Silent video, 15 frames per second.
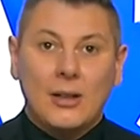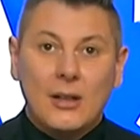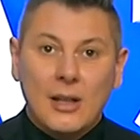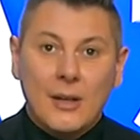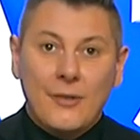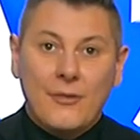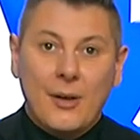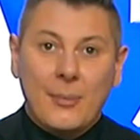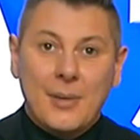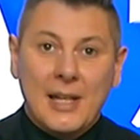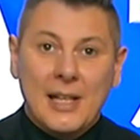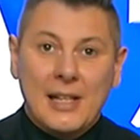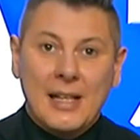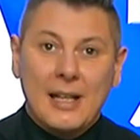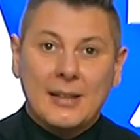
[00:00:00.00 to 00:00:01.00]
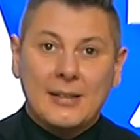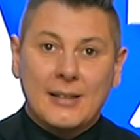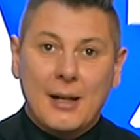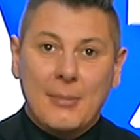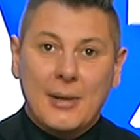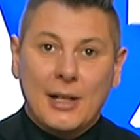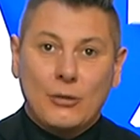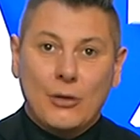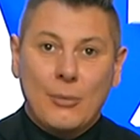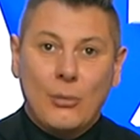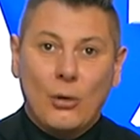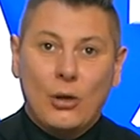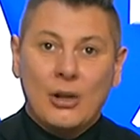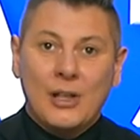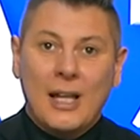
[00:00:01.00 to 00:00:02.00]
Assolutamente, in famiglia, sì, no, no, ma
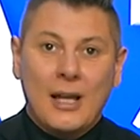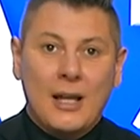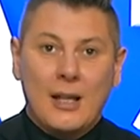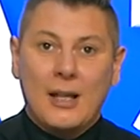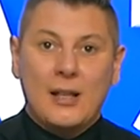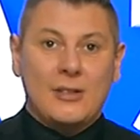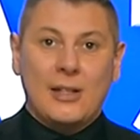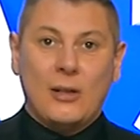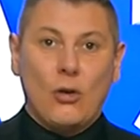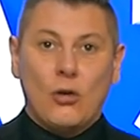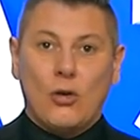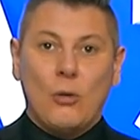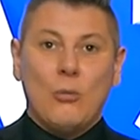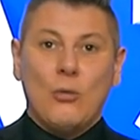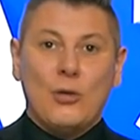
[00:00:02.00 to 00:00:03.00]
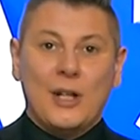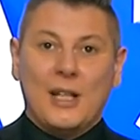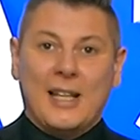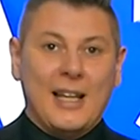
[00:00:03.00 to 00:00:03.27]
infatti moglie, siamo in un periodo, comunichi...